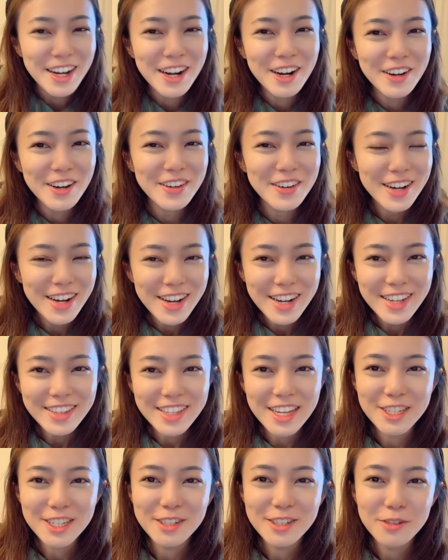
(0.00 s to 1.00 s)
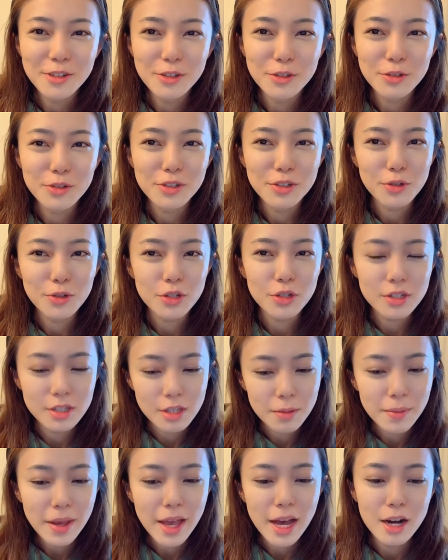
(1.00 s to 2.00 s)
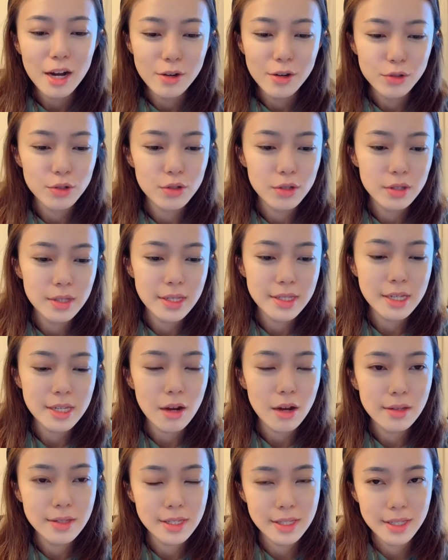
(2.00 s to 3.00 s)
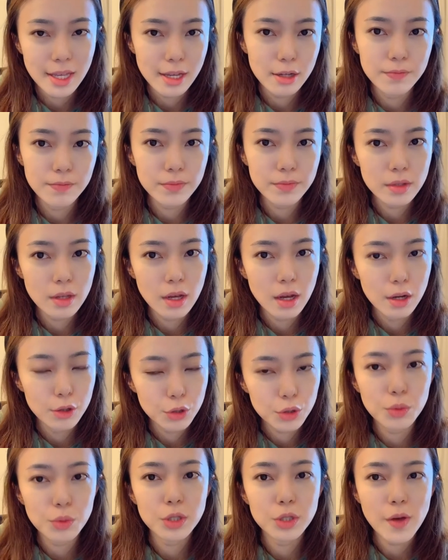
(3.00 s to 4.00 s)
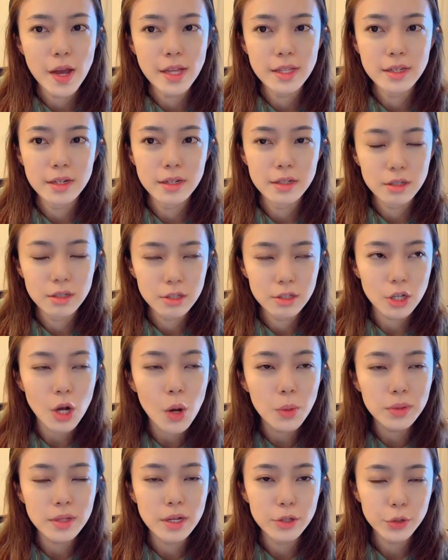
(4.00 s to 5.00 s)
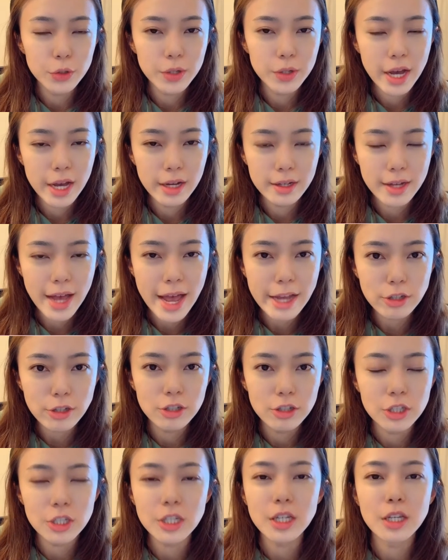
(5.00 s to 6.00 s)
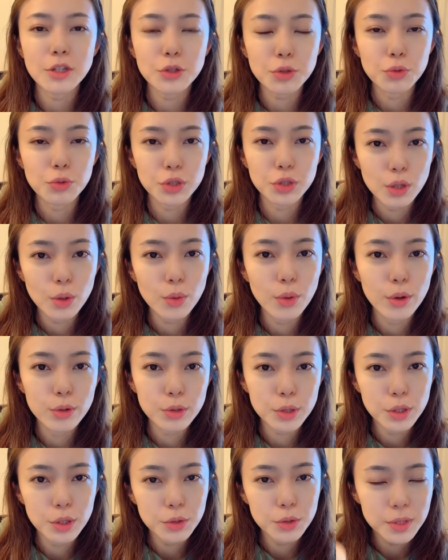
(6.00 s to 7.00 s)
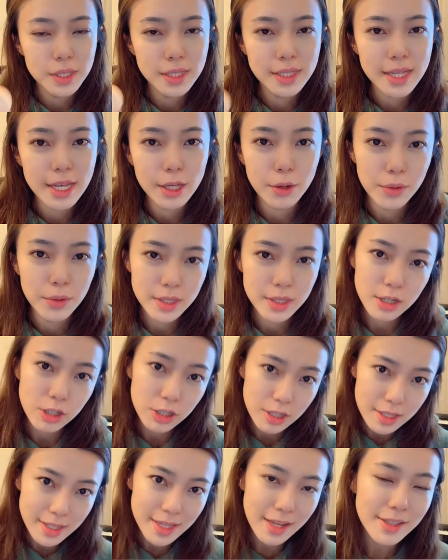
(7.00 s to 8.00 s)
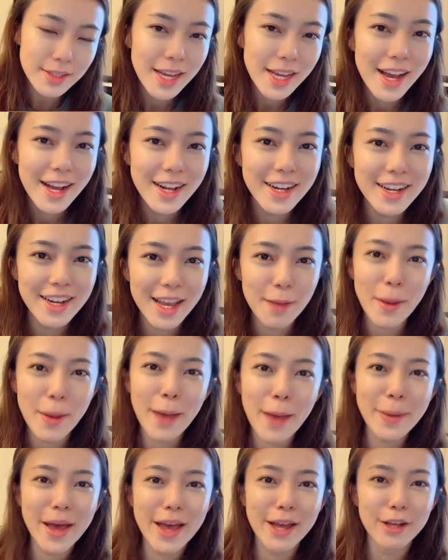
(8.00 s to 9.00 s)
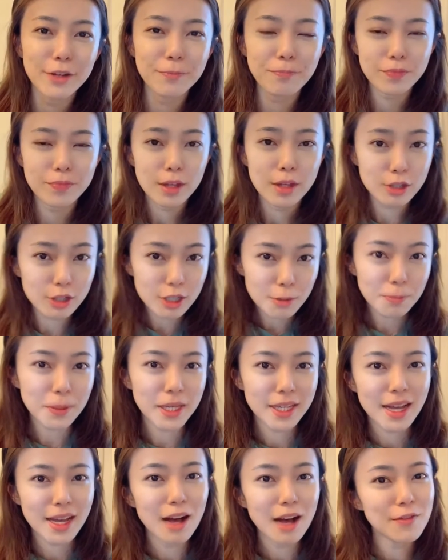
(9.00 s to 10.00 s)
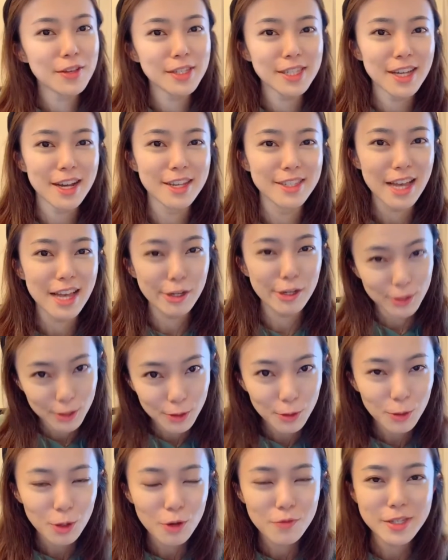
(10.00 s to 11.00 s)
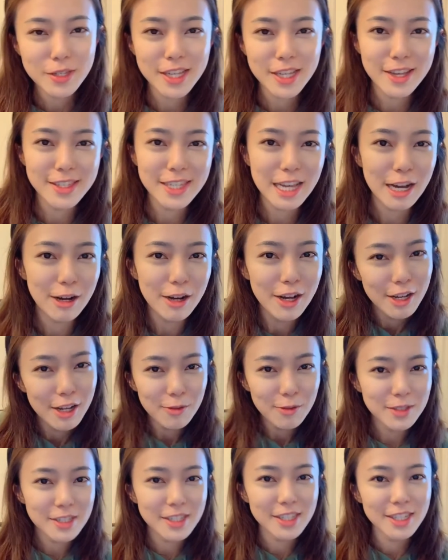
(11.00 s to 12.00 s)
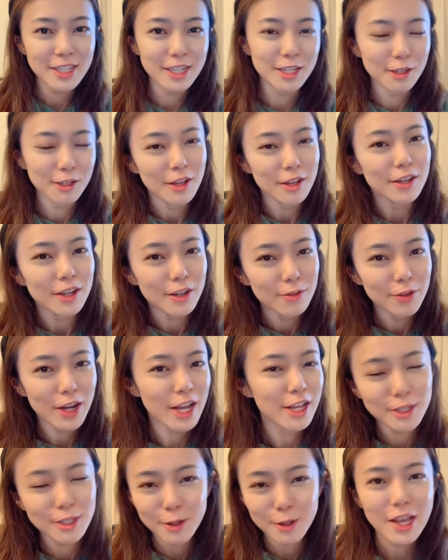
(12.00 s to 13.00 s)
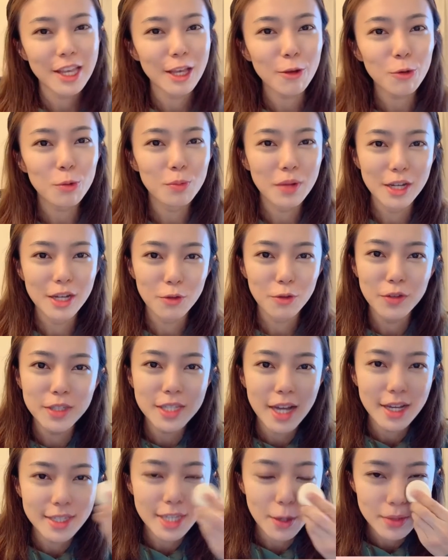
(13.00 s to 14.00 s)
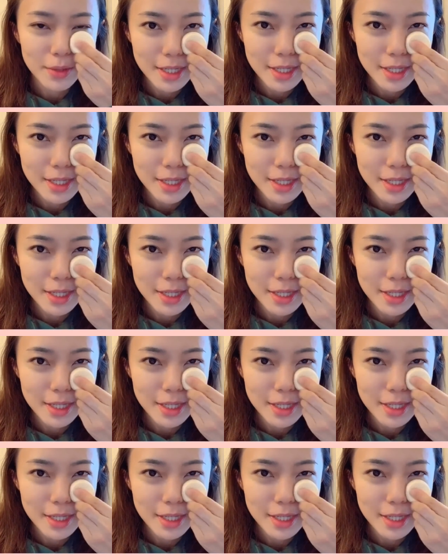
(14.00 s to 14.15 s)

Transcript: 然后，但是我觉得就是 somehow 就是教了几年呃书之外呢，之后呢就开开始适应这种生活，所以就现在有一些时间可以拍拍视频啊，分享一下生活，分享一下我自己，我很喜欢英语嘛，就分享一下我